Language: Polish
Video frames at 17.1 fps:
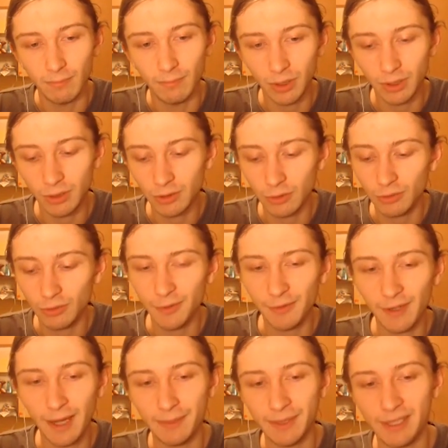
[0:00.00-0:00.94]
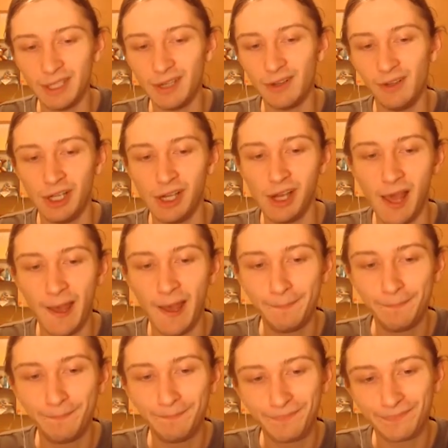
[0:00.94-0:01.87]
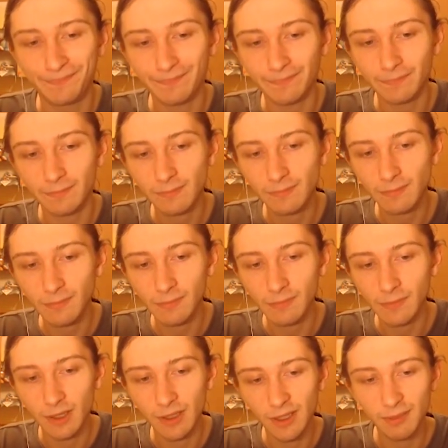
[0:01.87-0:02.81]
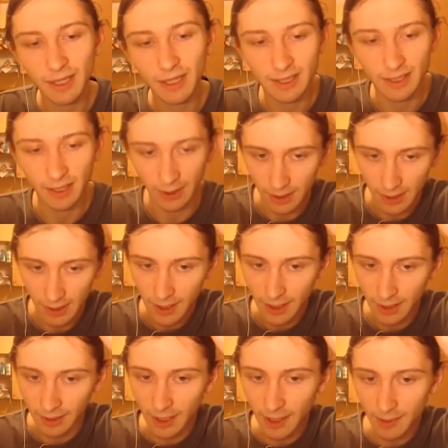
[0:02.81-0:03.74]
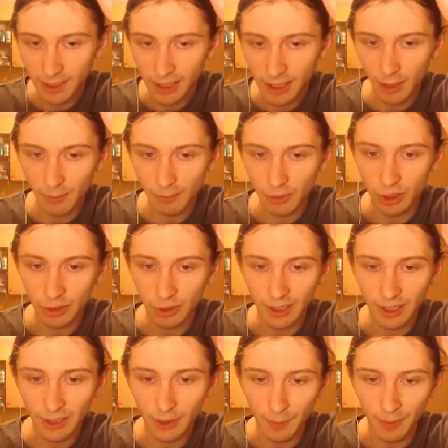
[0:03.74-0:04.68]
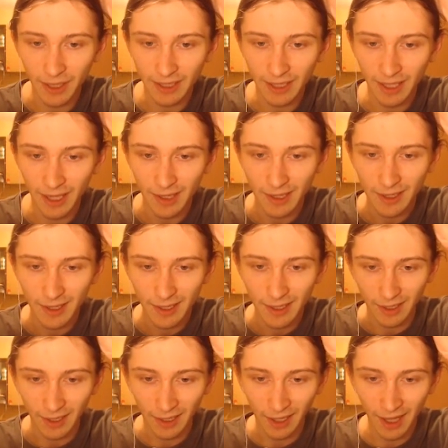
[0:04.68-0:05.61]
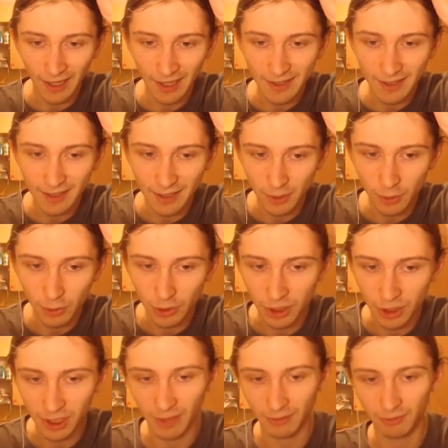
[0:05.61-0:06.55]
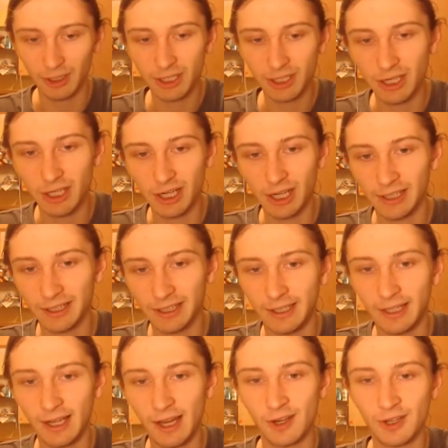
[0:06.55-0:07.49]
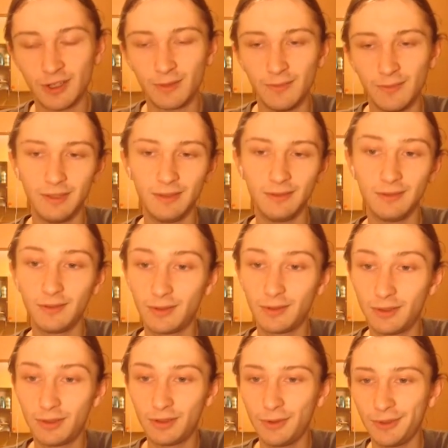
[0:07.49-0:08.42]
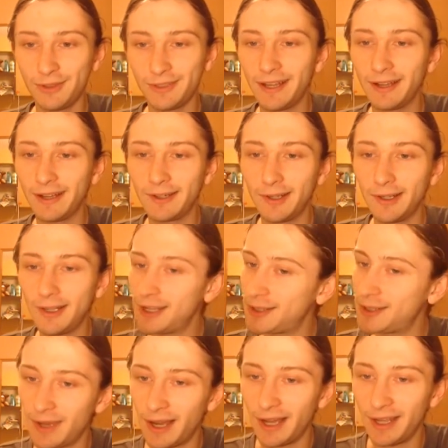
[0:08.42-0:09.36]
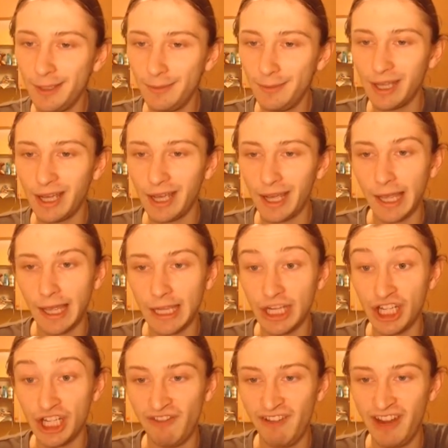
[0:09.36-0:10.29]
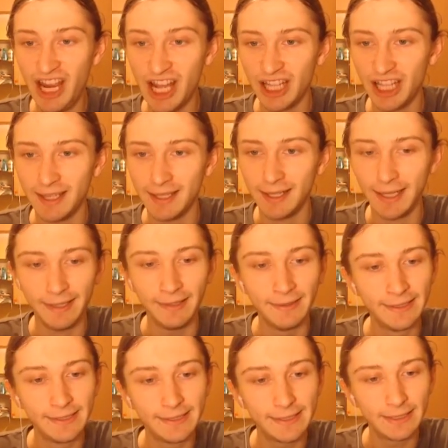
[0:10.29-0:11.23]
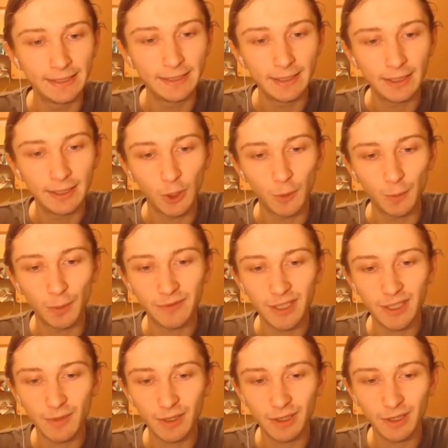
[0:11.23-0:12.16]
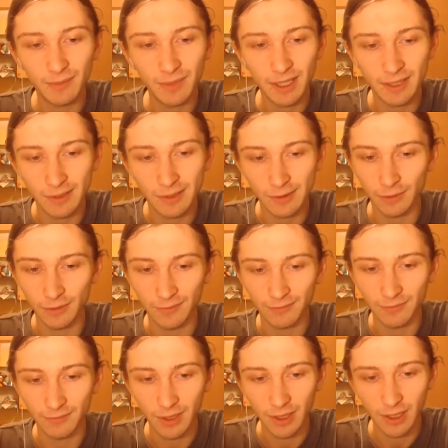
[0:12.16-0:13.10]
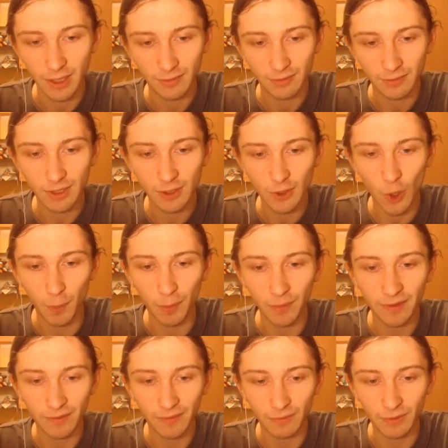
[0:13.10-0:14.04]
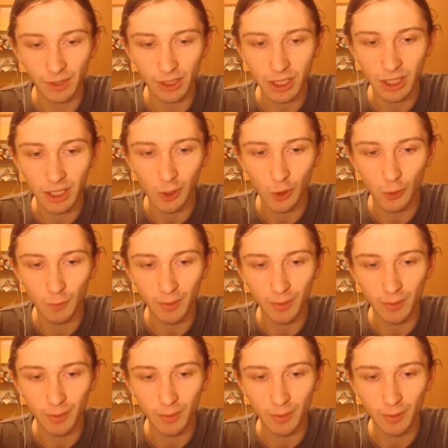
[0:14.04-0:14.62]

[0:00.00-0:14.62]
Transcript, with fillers: Bo kuźwa będzie źle. Kim jesteś? Najemnikiem szczodrego pana Klarencjusza, właściciela tej karczmy. No kurna, koleś ma imię świetne. Opowiedz mi o tym miejscu. Wszystko opowie wam właściciel